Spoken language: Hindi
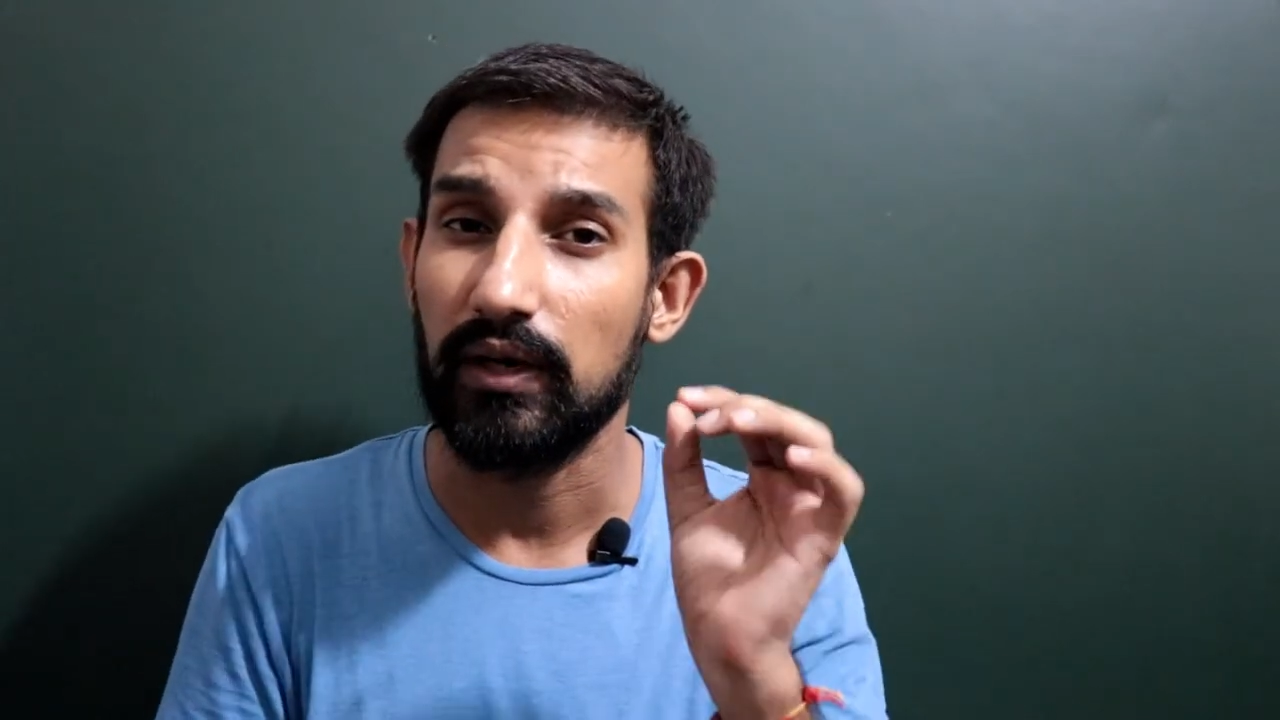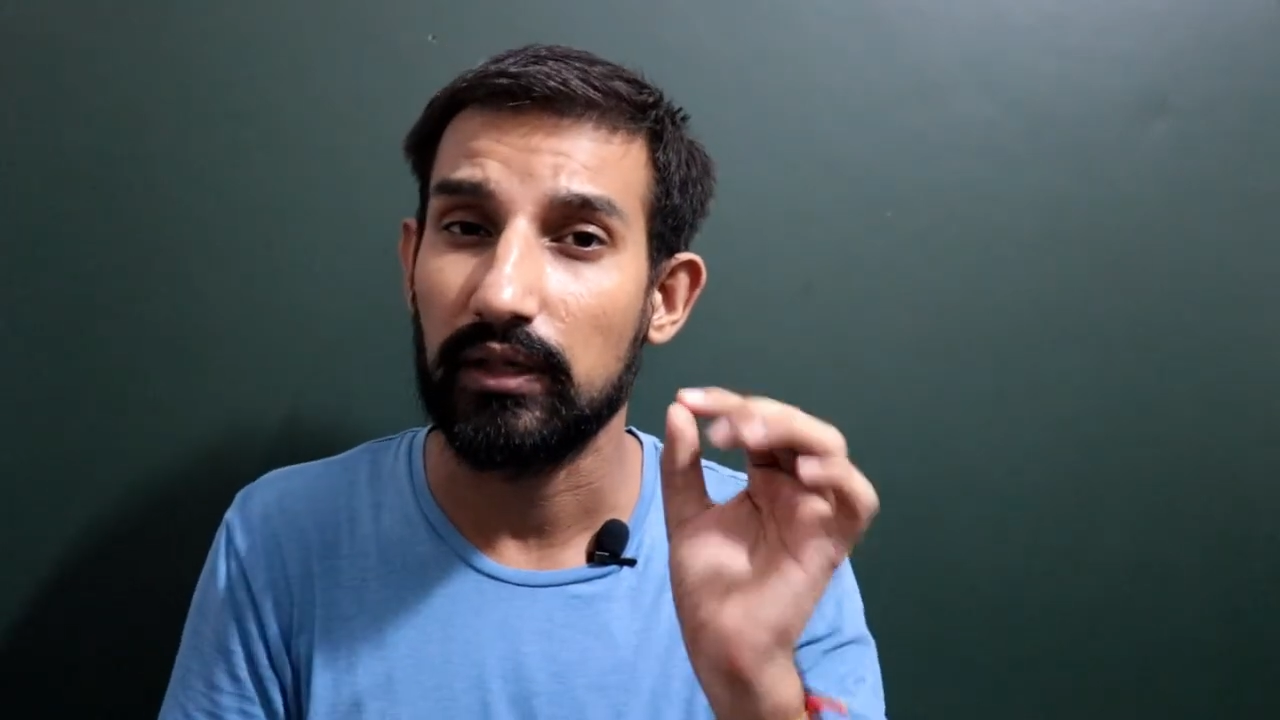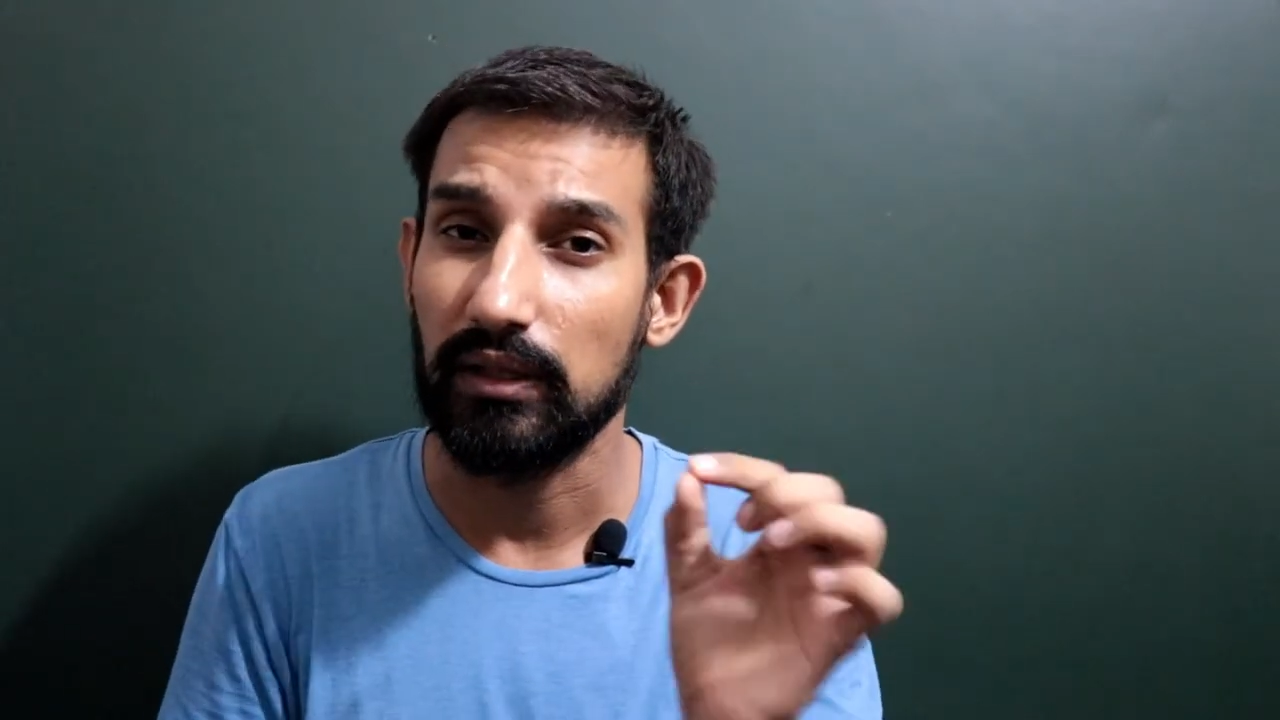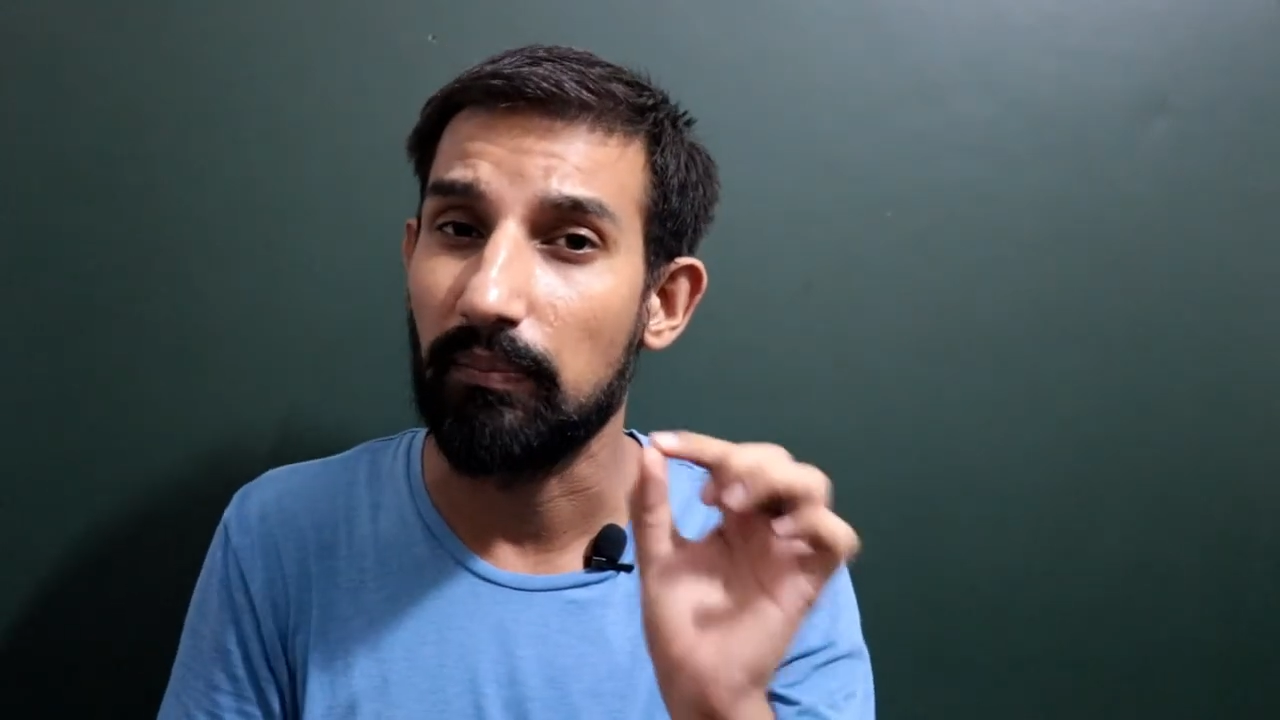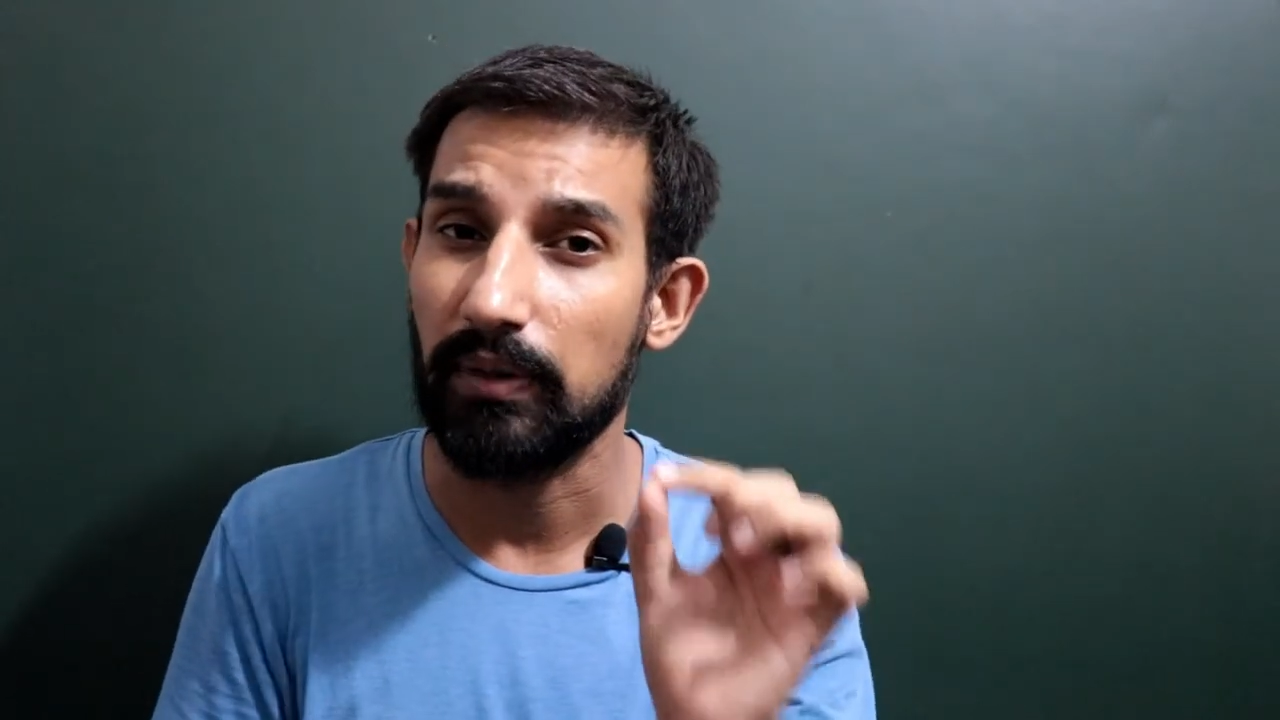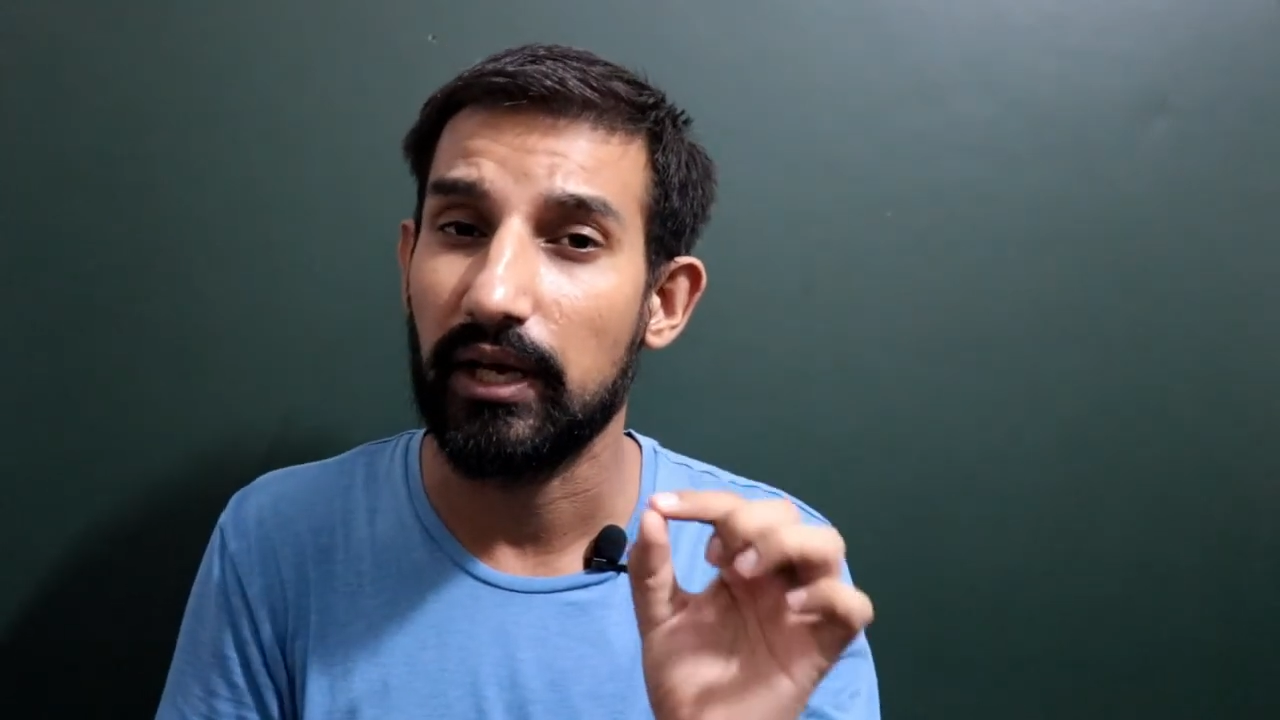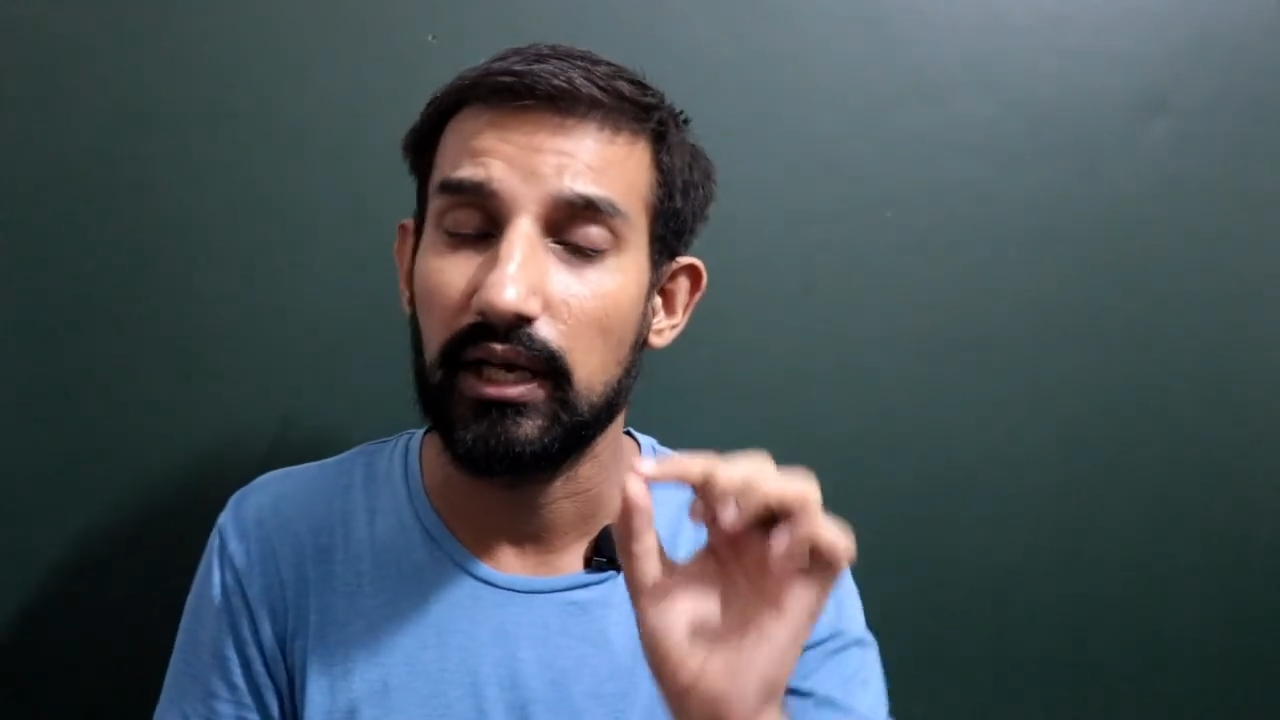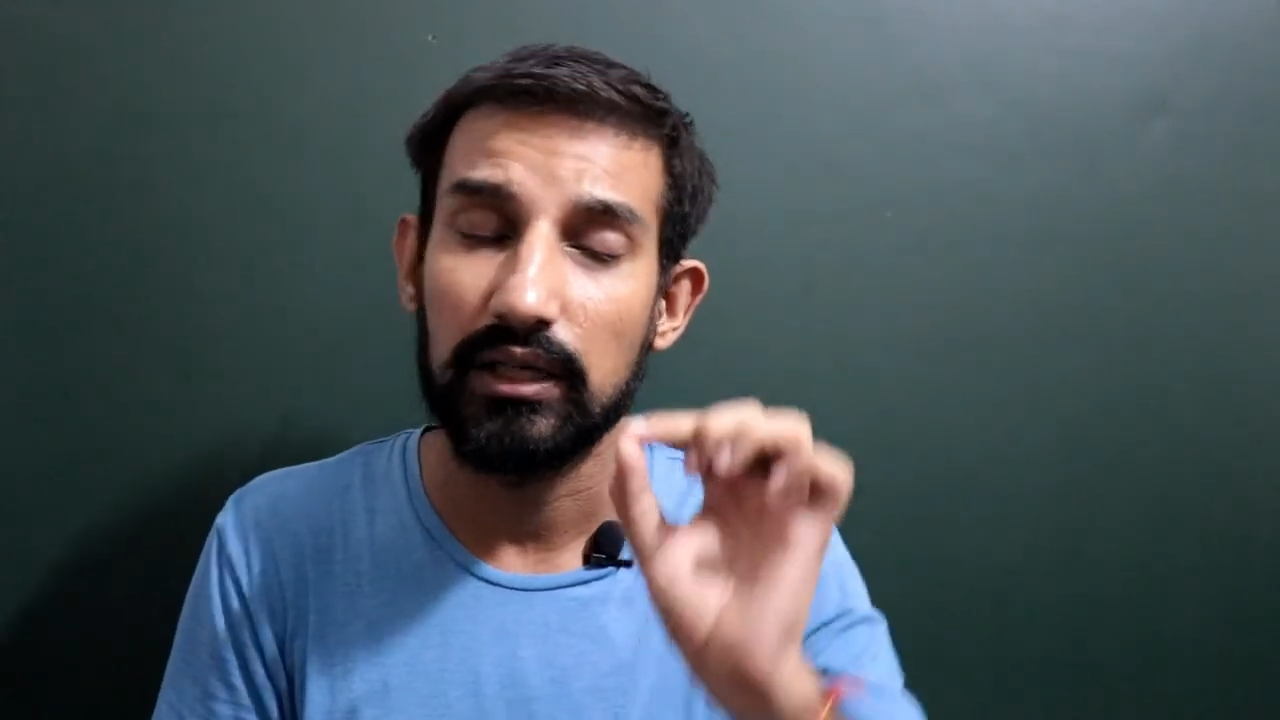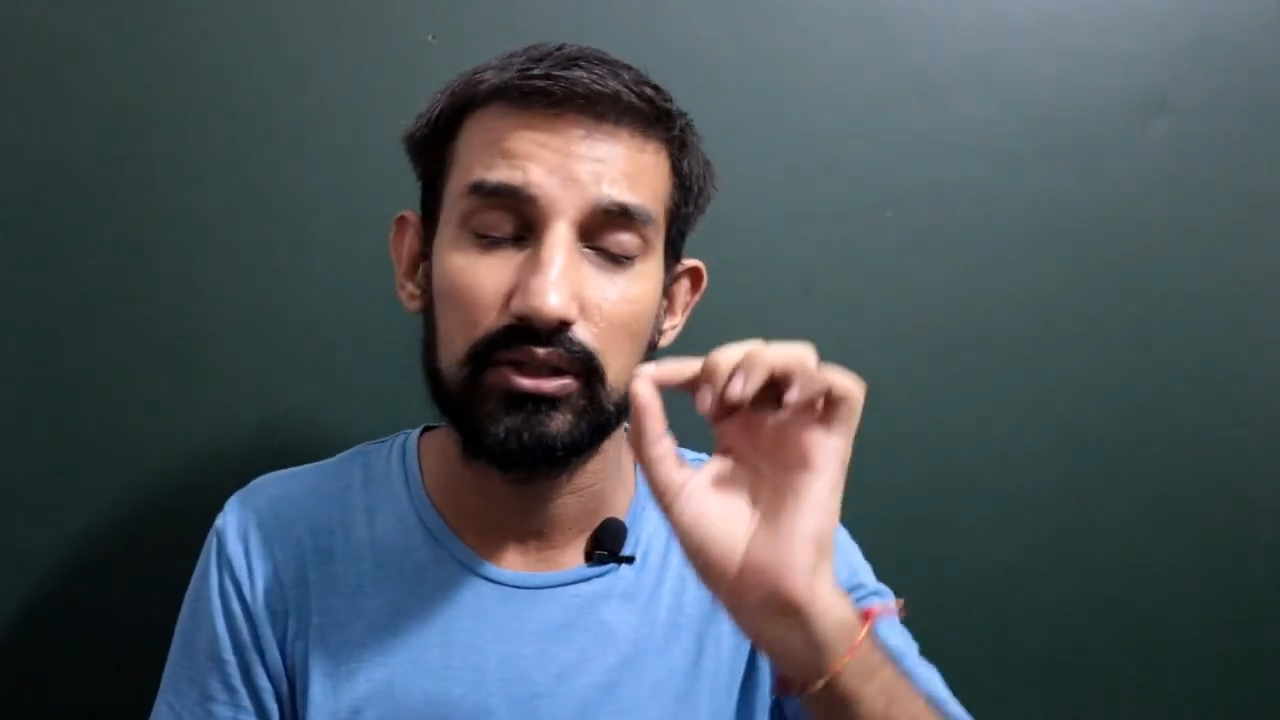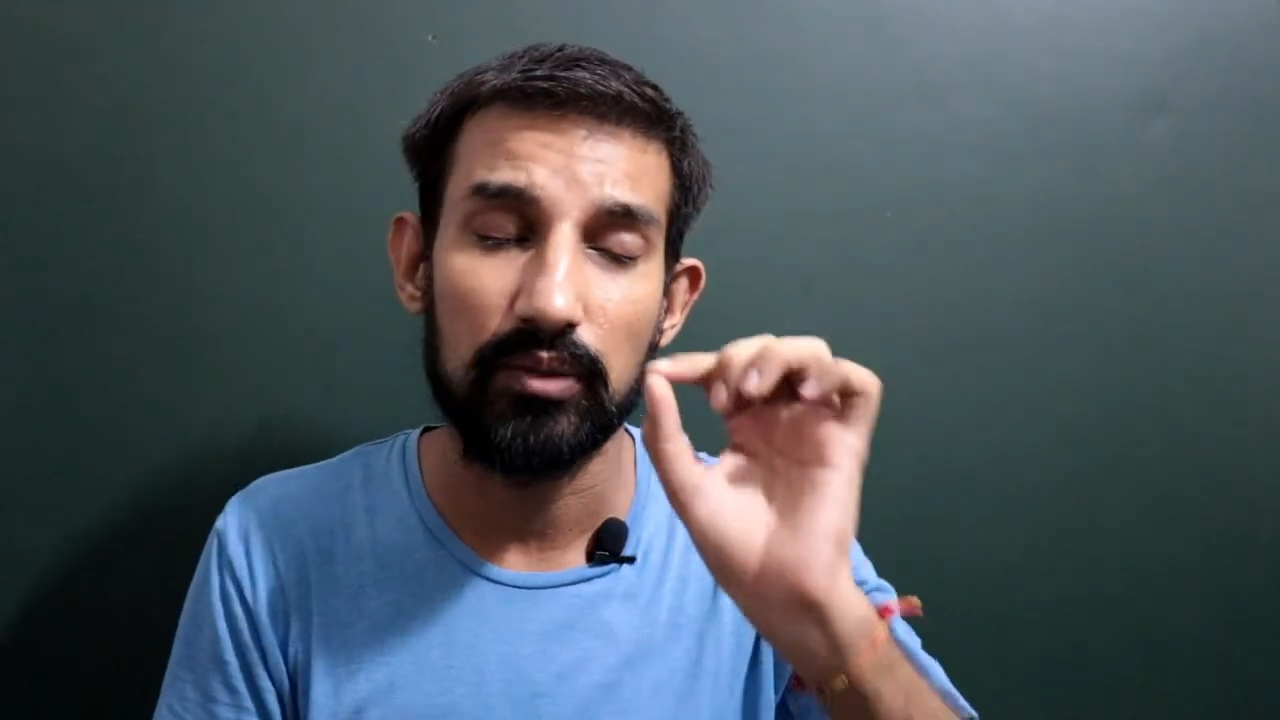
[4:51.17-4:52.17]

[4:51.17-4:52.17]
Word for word: फर्क तब पड़ेगा